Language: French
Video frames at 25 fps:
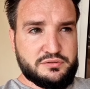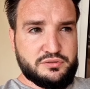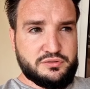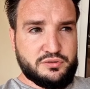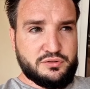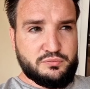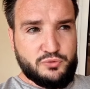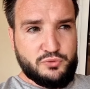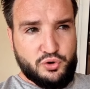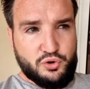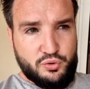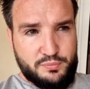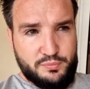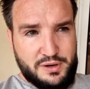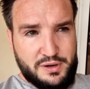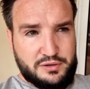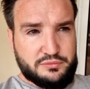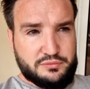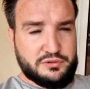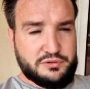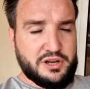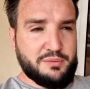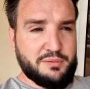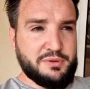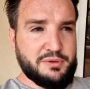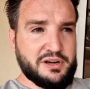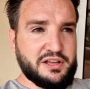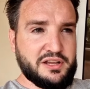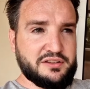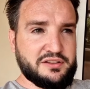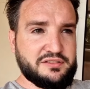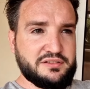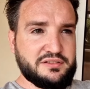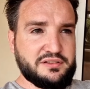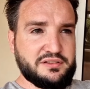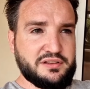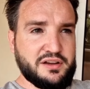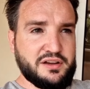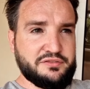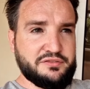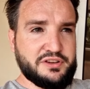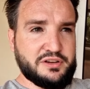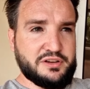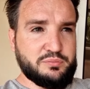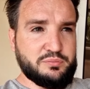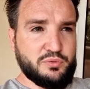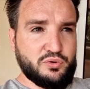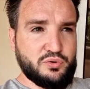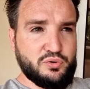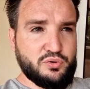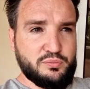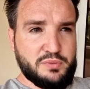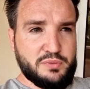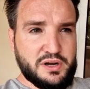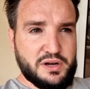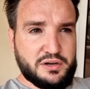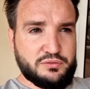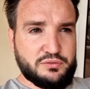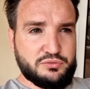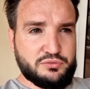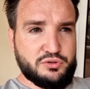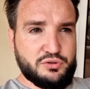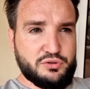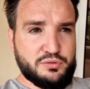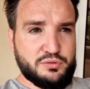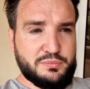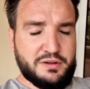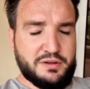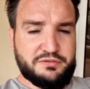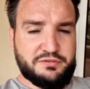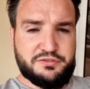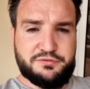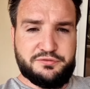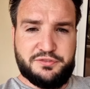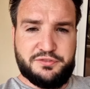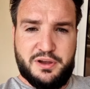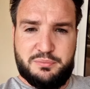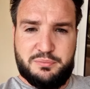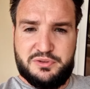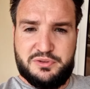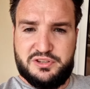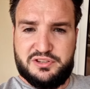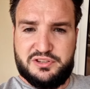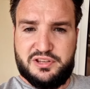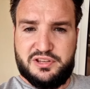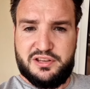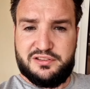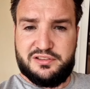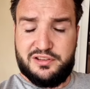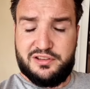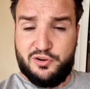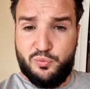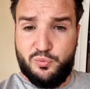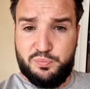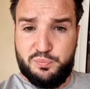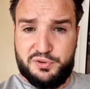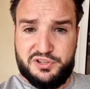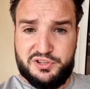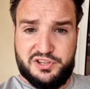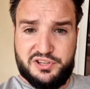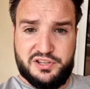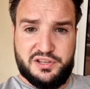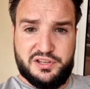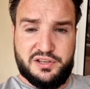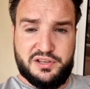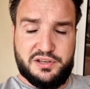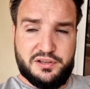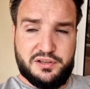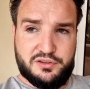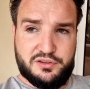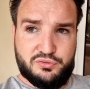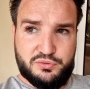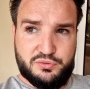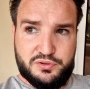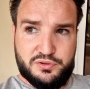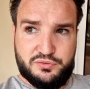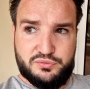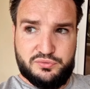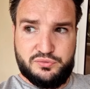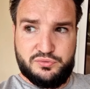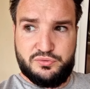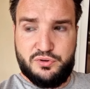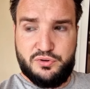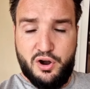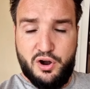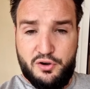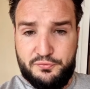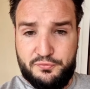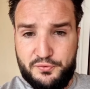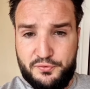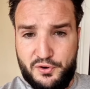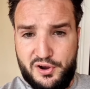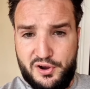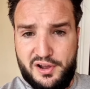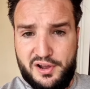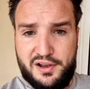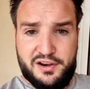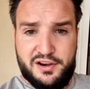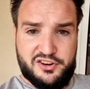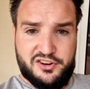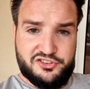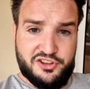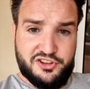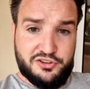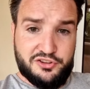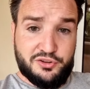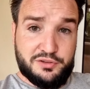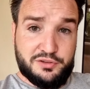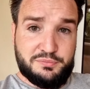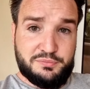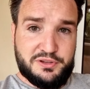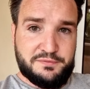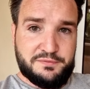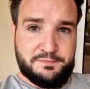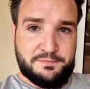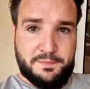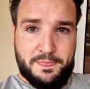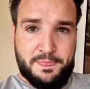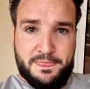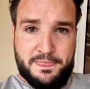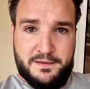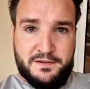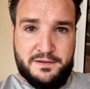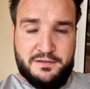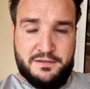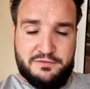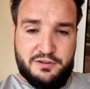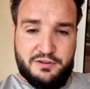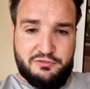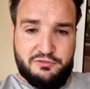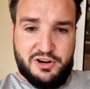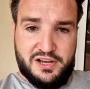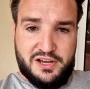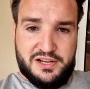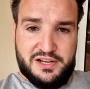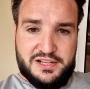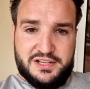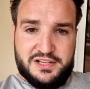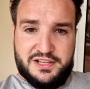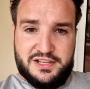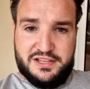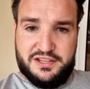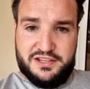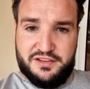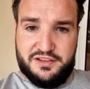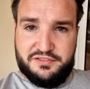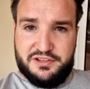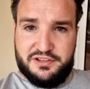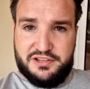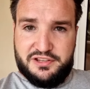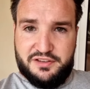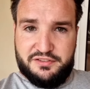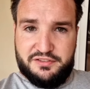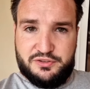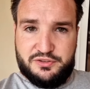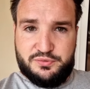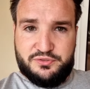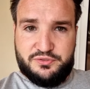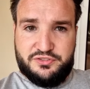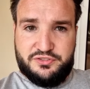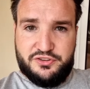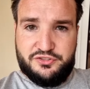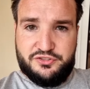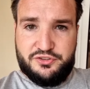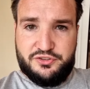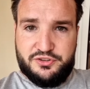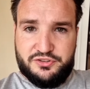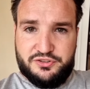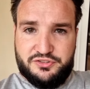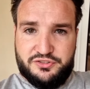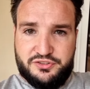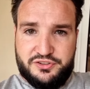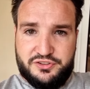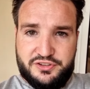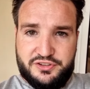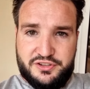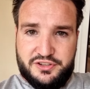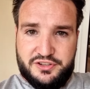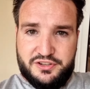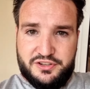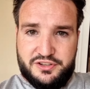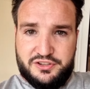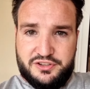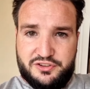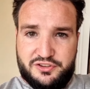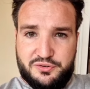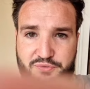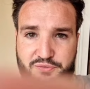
mon combat contre la maladie, avec mon combat contre ma vie de famille qui a été compliquée et tout et tout, orphelin à l'âge d'un an et demi. Enfin voilà, il y avait, il y avait toutes ces choses qui